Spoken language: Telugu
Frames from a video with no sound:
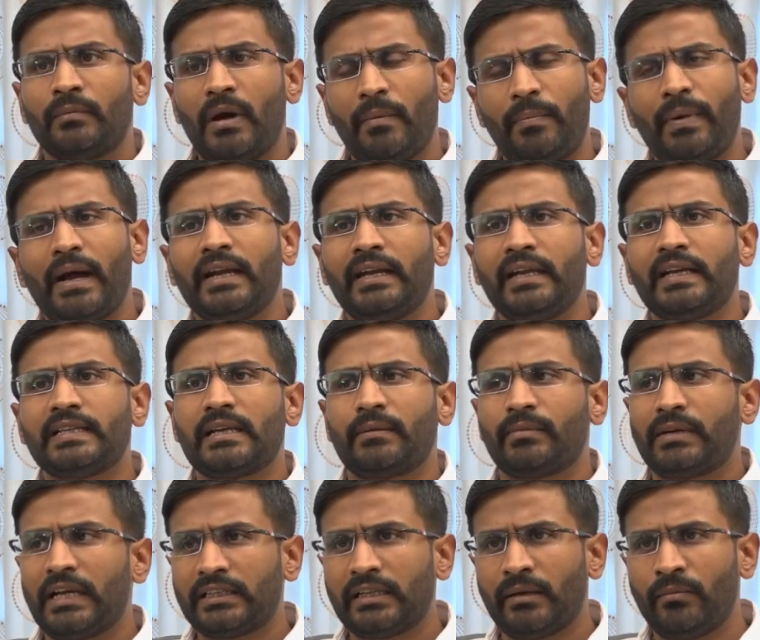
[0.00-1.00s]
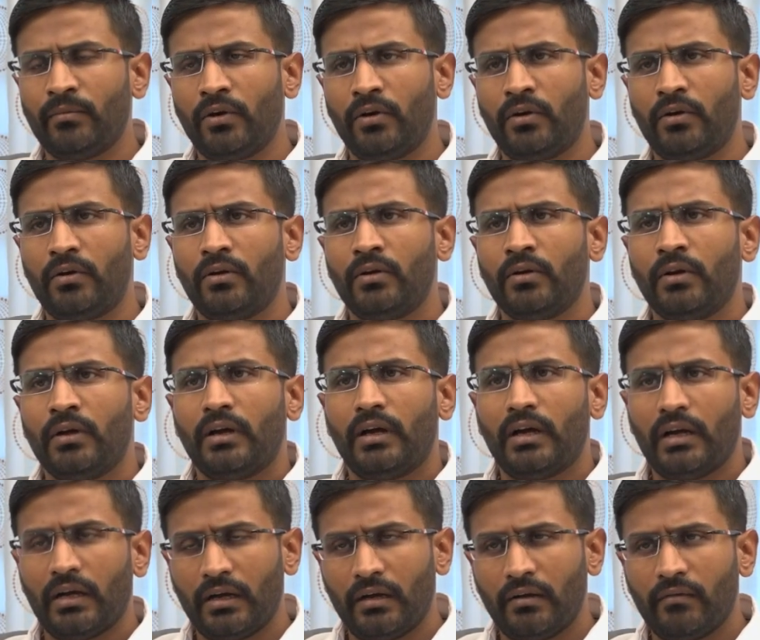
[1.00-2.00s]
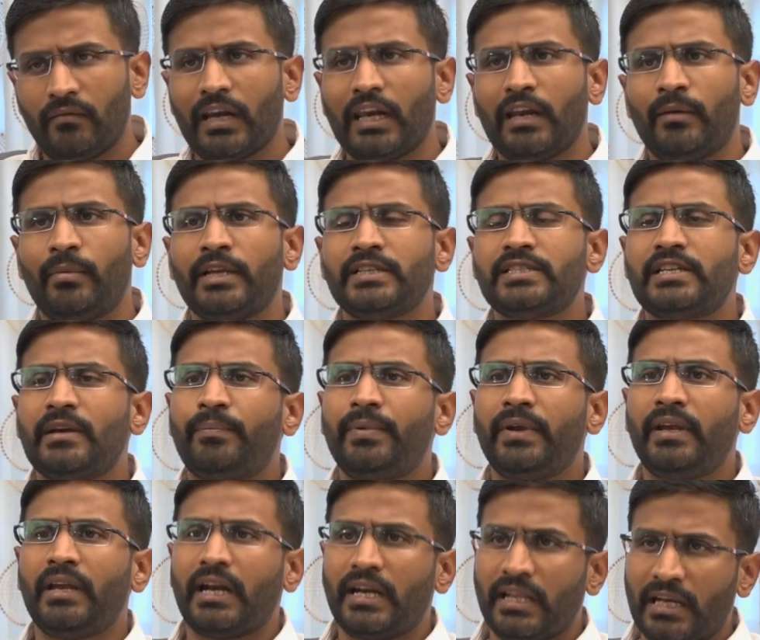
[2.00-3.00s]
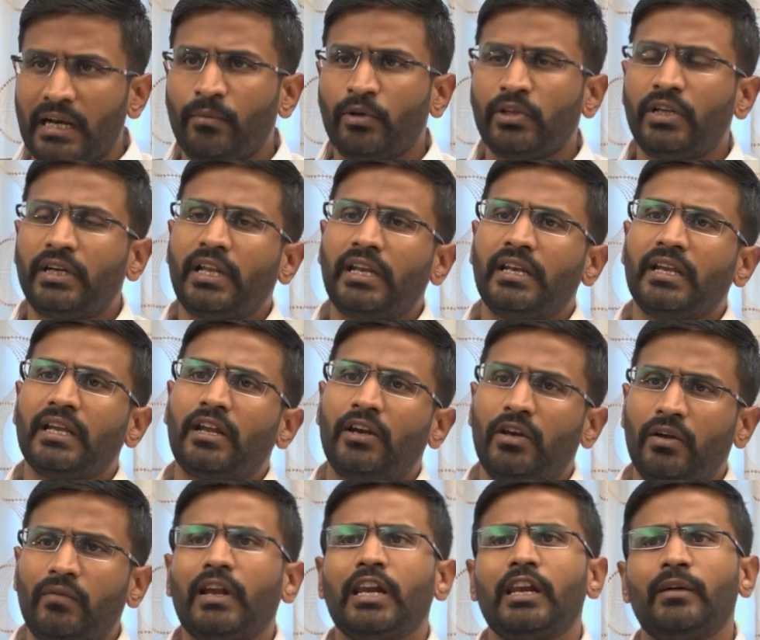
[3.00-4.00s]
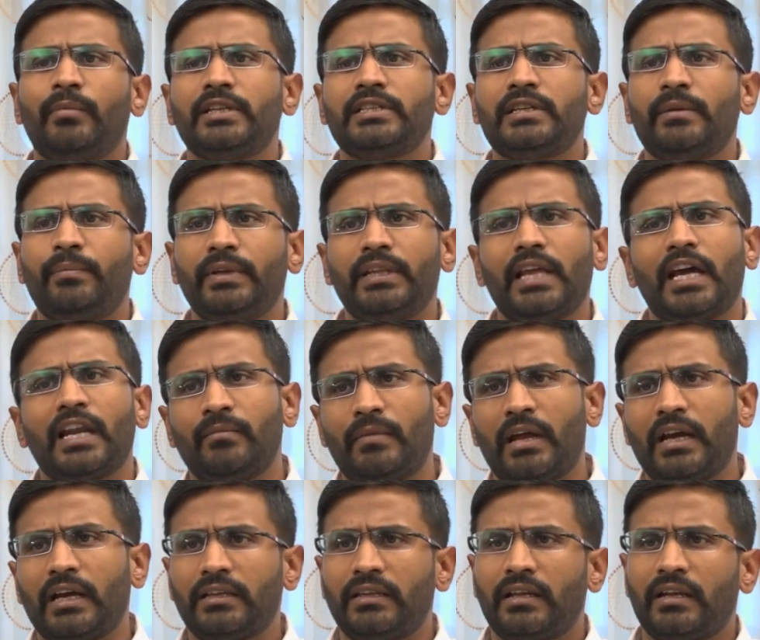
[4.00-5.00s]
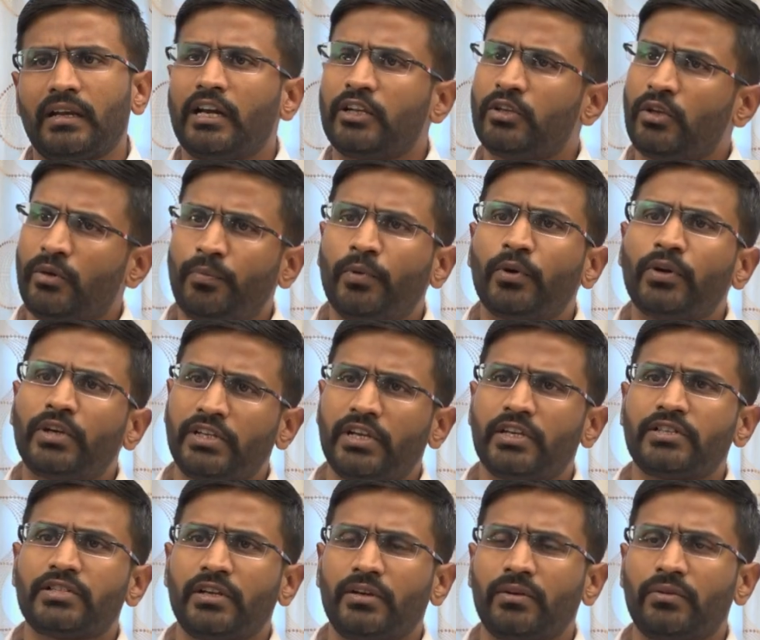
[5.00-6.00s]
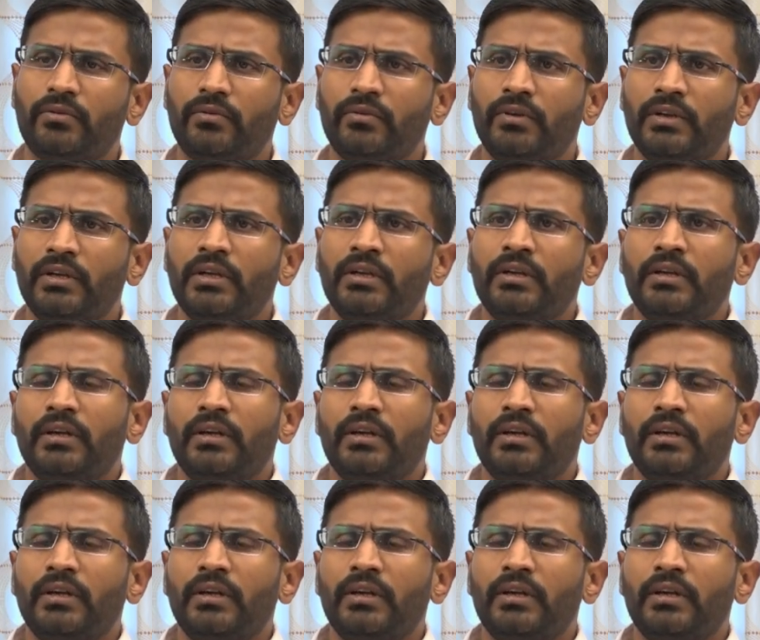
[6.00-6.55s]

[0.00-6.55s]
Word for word: మా పార్టీకి గతంలో ఏం పేరు వల్లభ అని చెప్పి అంటే నా మొదటి ఎన్నికల్లో వల్లభ అని చెప్పి దానం నాగేందర్ గారితో పోటీ చేసిండ్రు ఓకే